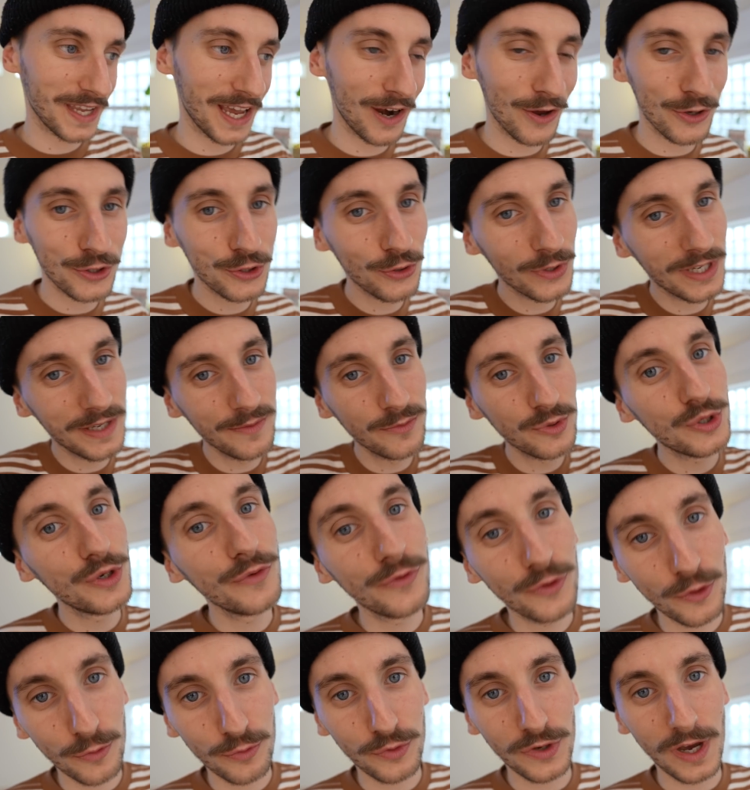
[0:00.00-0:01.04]
Et alors, ceux qui me
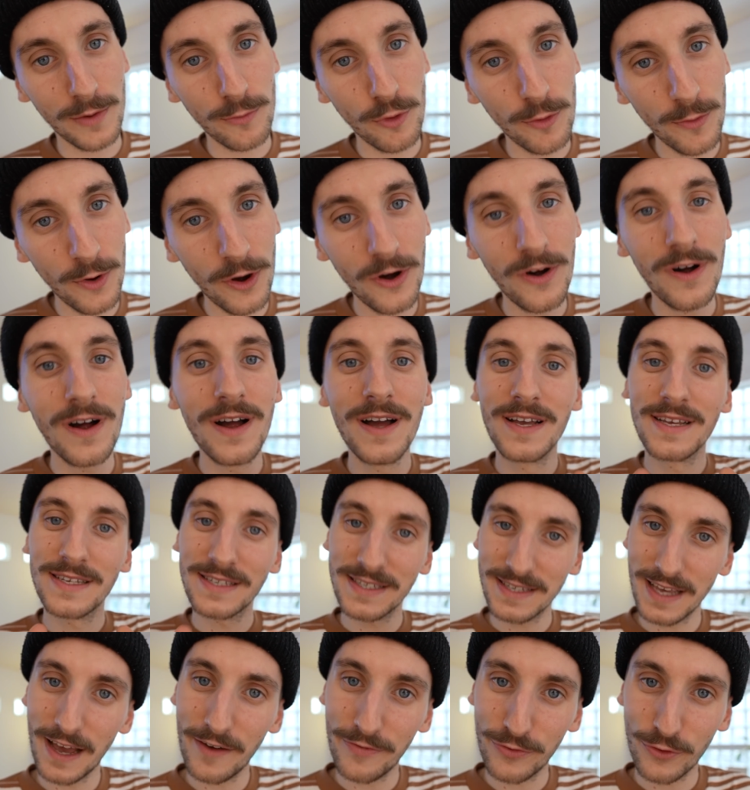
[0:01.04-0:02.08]
suivent depuis un moment
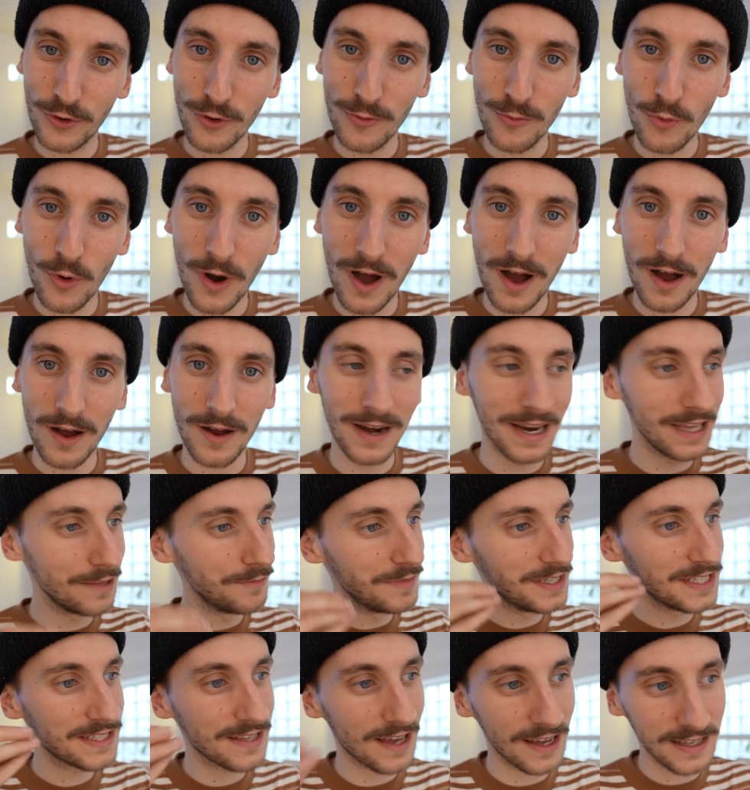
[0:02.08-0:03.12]
savent que moi,
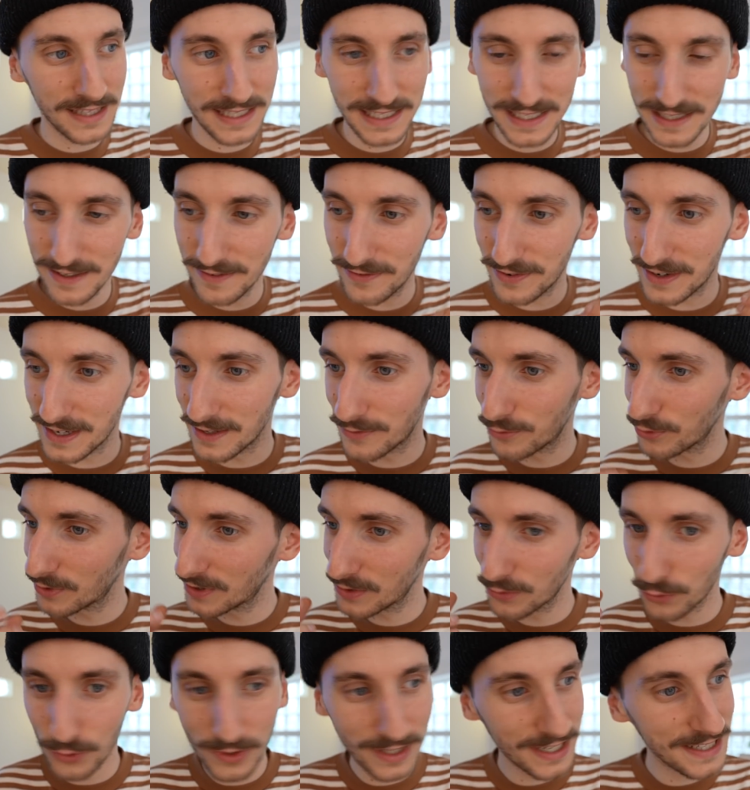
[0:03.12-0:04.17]
l'administratif,
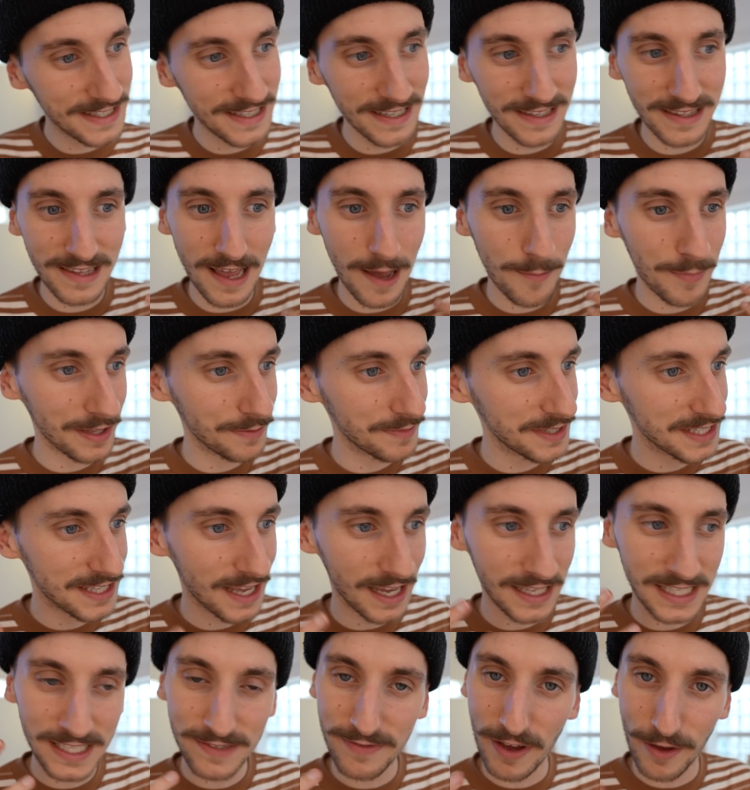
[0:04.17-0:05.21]
toutes les étapes
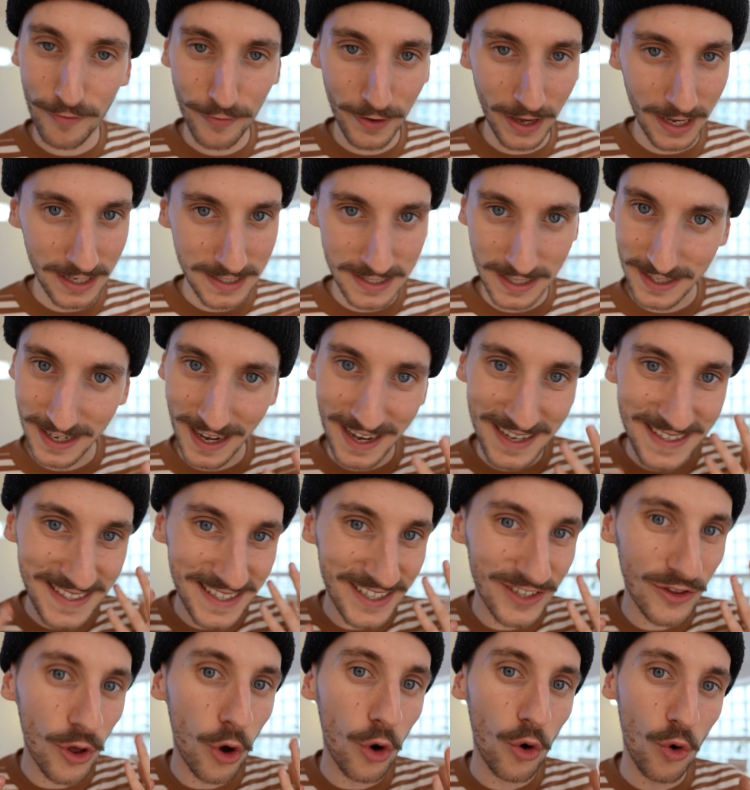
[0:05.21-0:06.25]
administratives à faire, etc.,
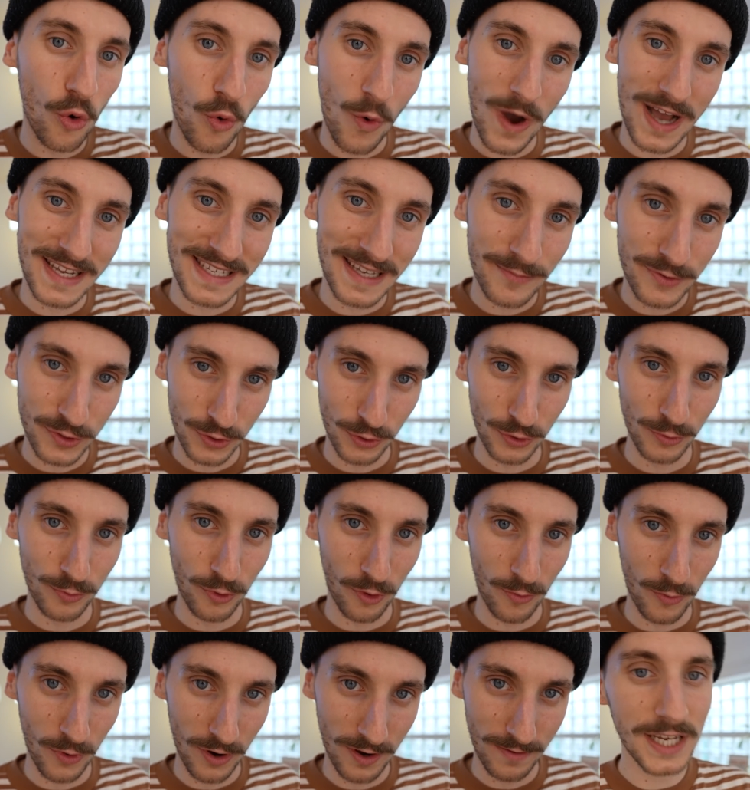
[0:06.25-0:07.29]
c'est une angoisse absolue
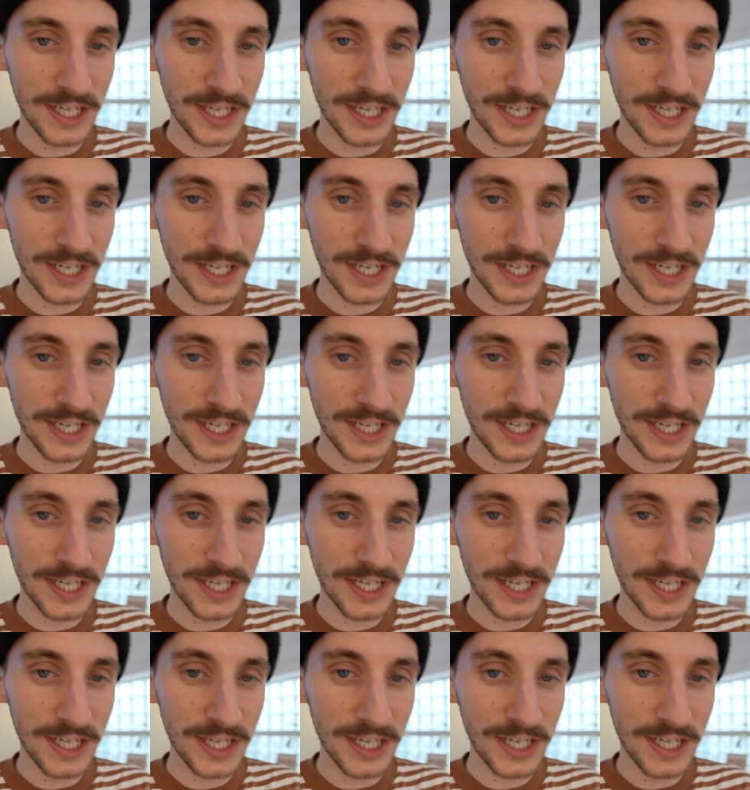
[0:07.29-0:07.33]
pour moi.